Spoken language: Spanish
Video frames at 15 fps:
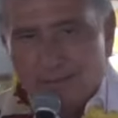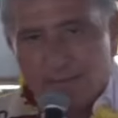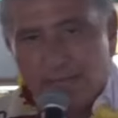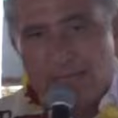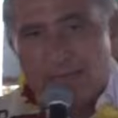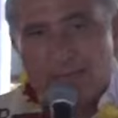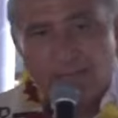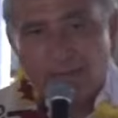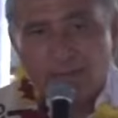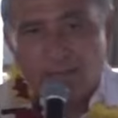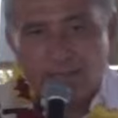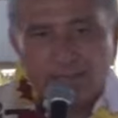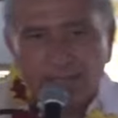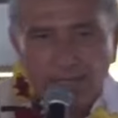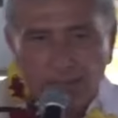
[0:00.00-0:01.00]
ya andan
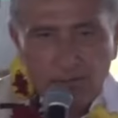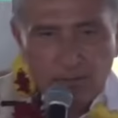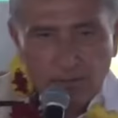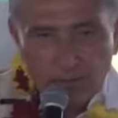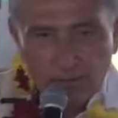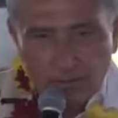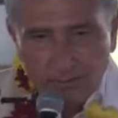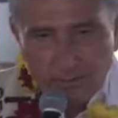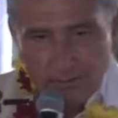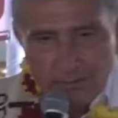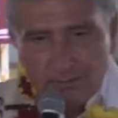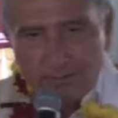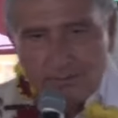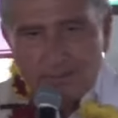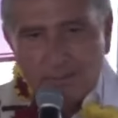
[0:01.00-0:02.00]
diciendo,
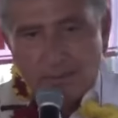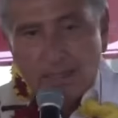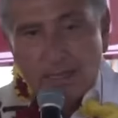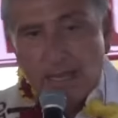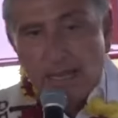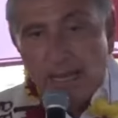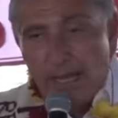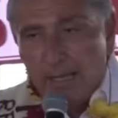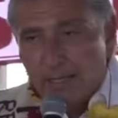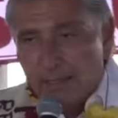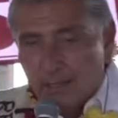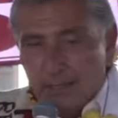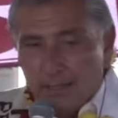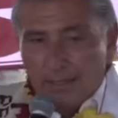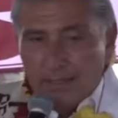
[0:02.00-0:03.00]
ah,
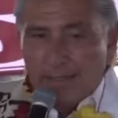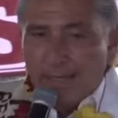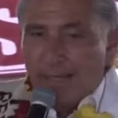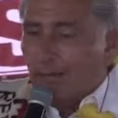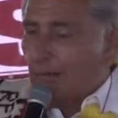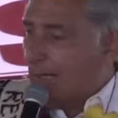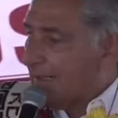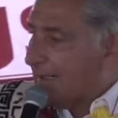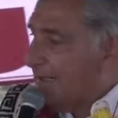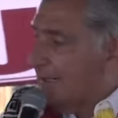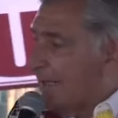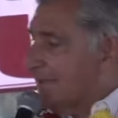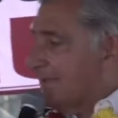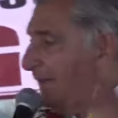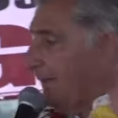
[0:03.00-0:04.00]
ahora que
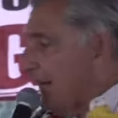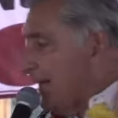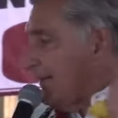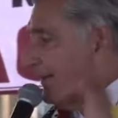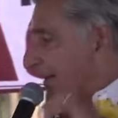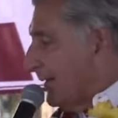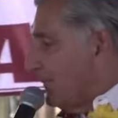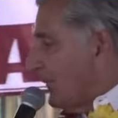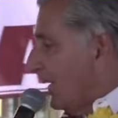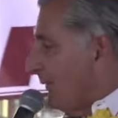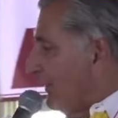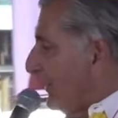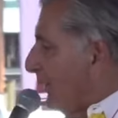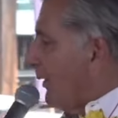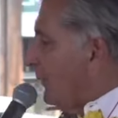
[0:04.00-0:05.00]
ya se va Andrés
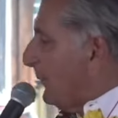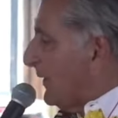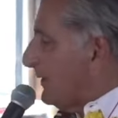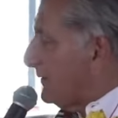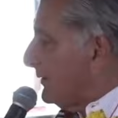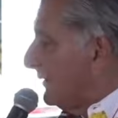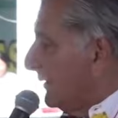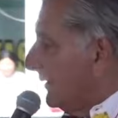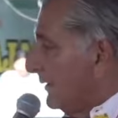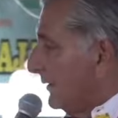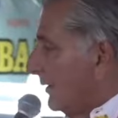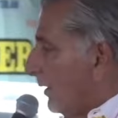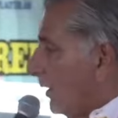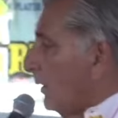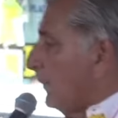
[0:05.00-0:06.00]
Manuel López
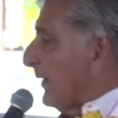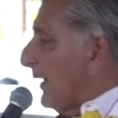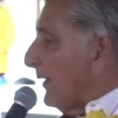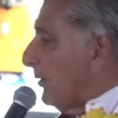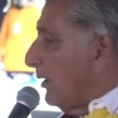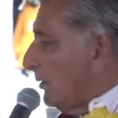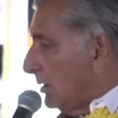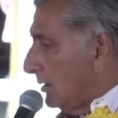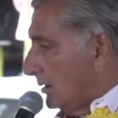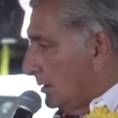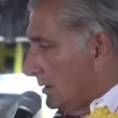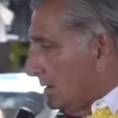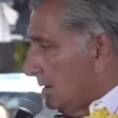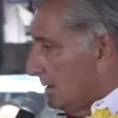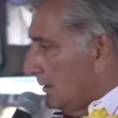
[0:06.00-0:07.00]
Obrador
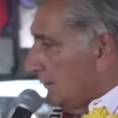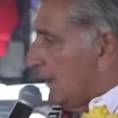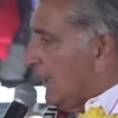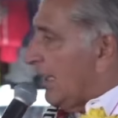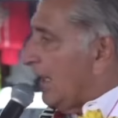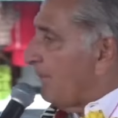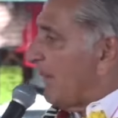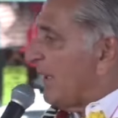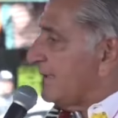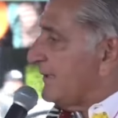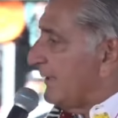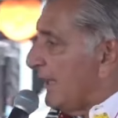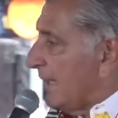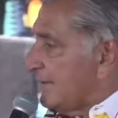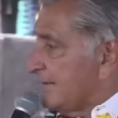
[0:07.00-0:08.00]
de la
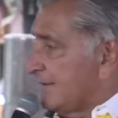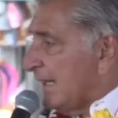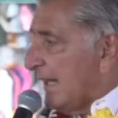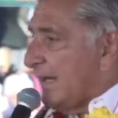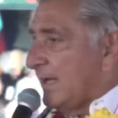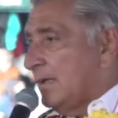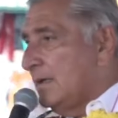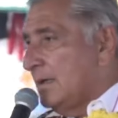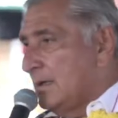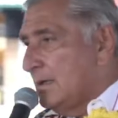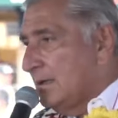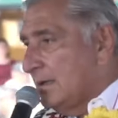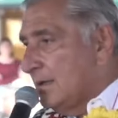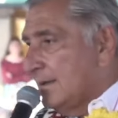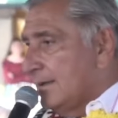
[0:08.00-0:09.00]
presidencia,
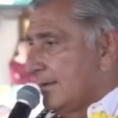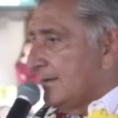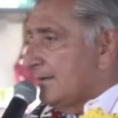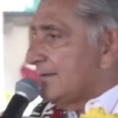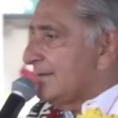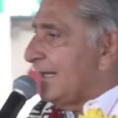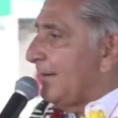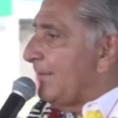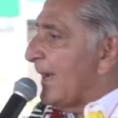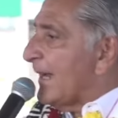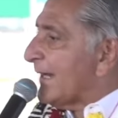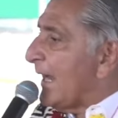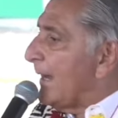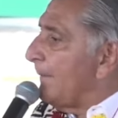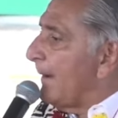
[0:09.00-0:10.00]
se va a
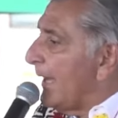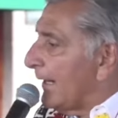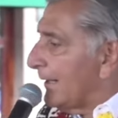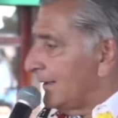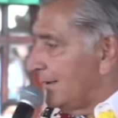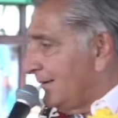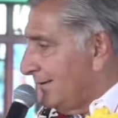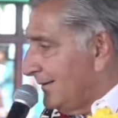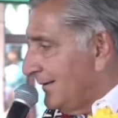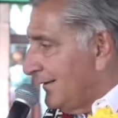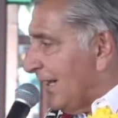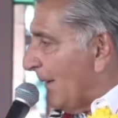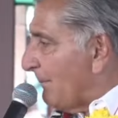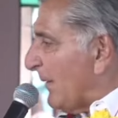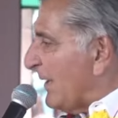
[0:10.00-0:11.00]
acabar
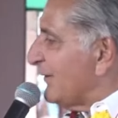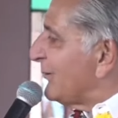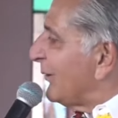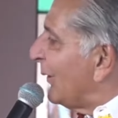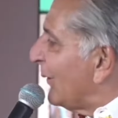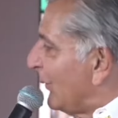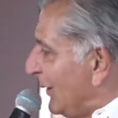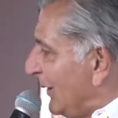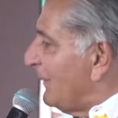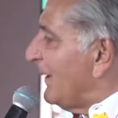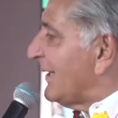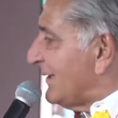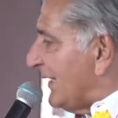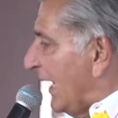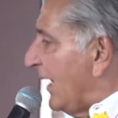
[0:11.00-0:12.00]
la pensión
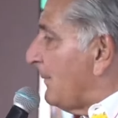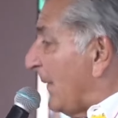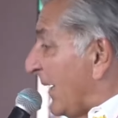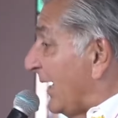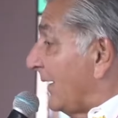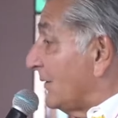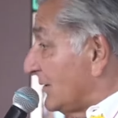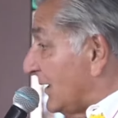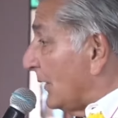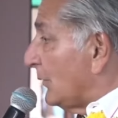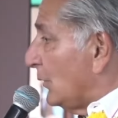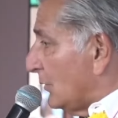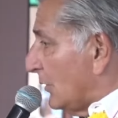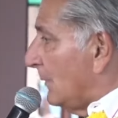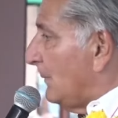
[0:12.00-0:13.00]
universal para los
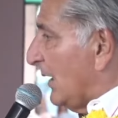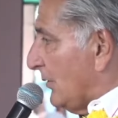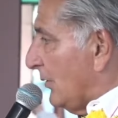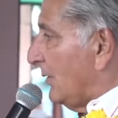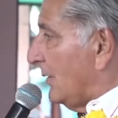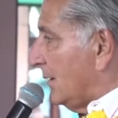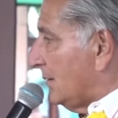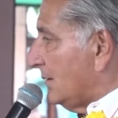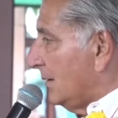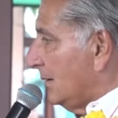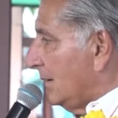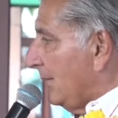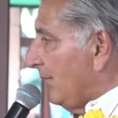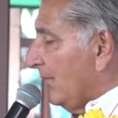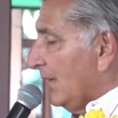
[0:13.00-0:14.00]
adultos mayores.
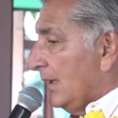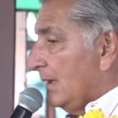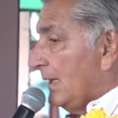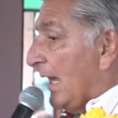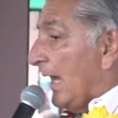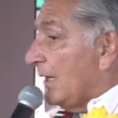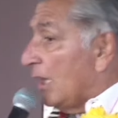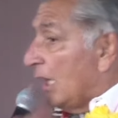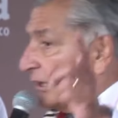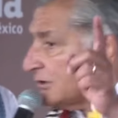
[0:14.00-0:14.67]
Y hay